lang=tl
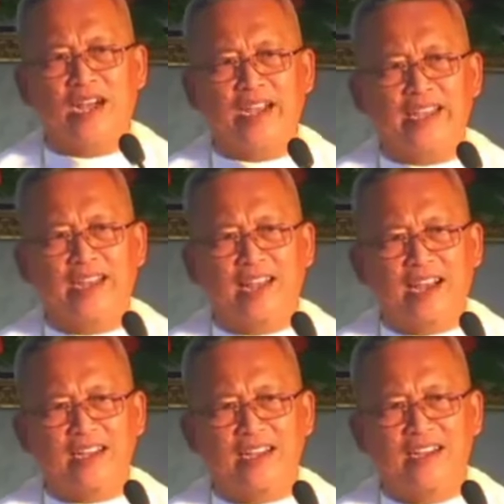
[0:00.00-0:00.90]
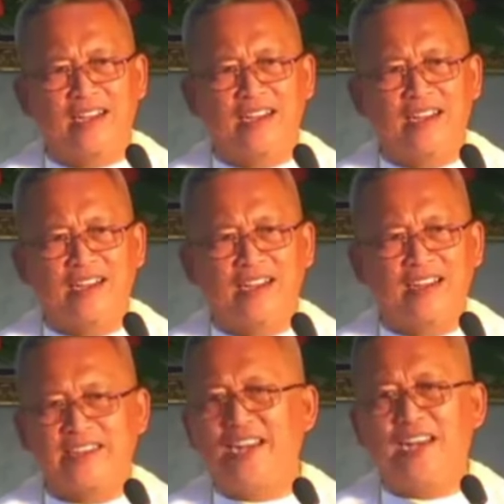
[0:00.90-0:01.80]
ang ilang
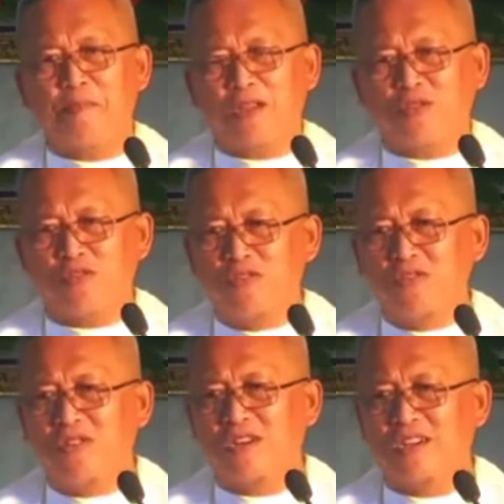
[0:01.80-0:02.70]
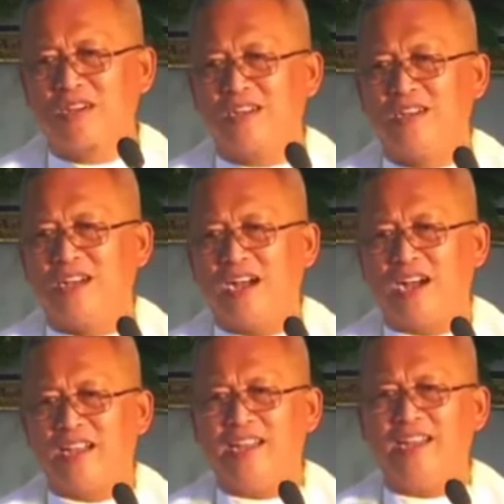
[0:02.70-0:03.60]
dili pagtuo
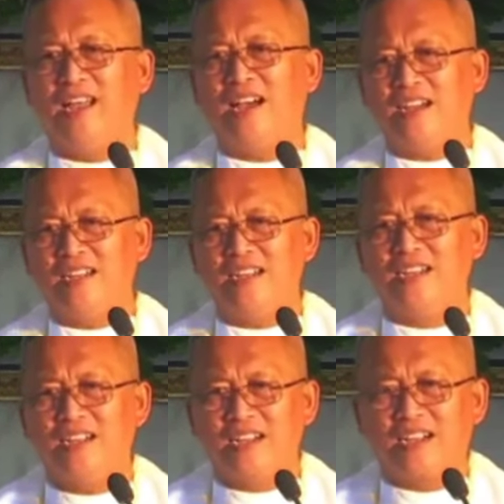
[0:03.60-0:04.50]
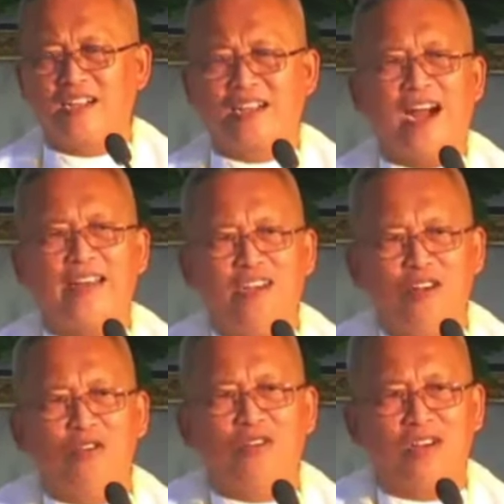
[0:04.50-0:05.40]
ang ilang
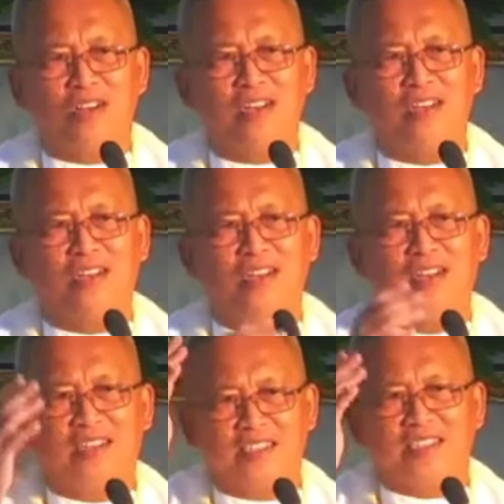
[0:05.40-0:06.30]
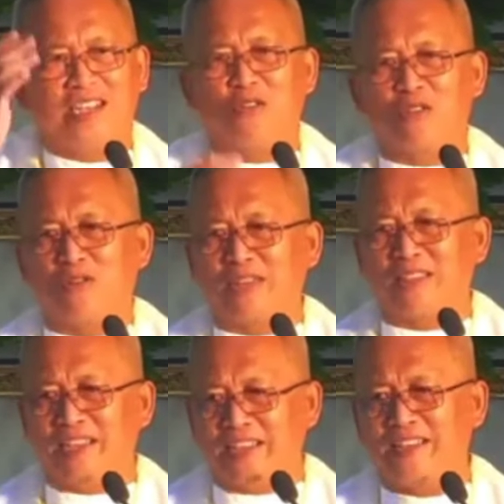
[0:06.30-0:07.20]
kahadlok sa
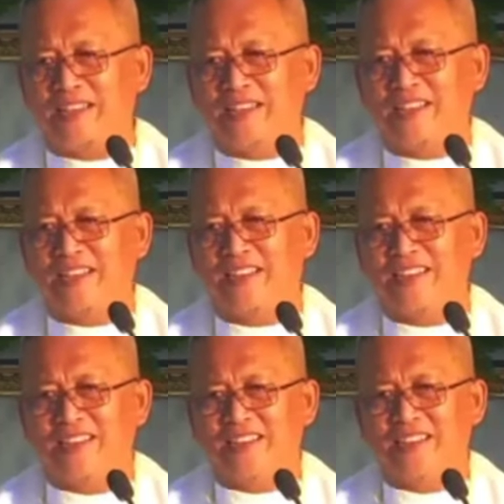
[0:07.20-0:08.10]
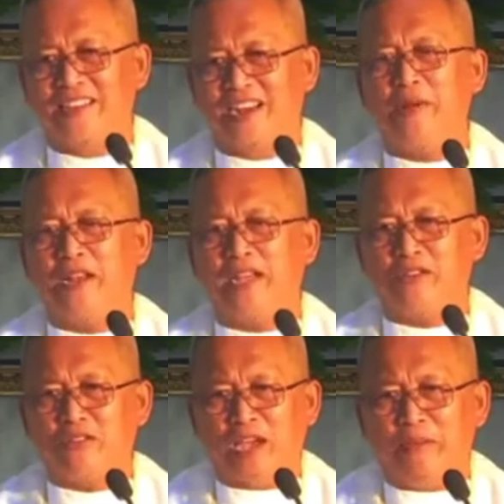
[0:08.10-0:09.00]
authority labi na
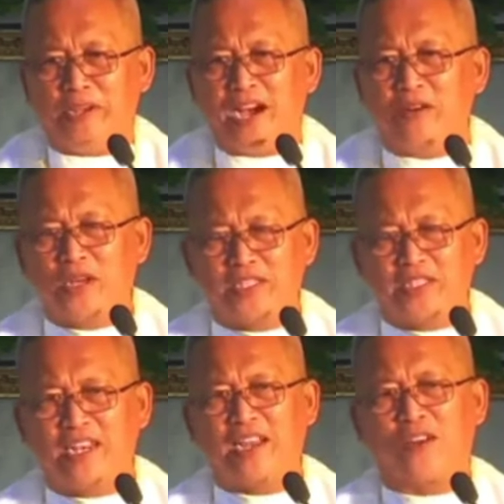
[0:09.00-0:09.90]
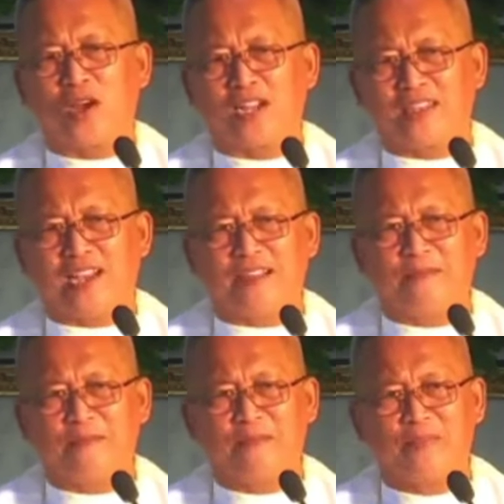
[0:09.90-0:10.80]
gyud kay midawat sila kwarta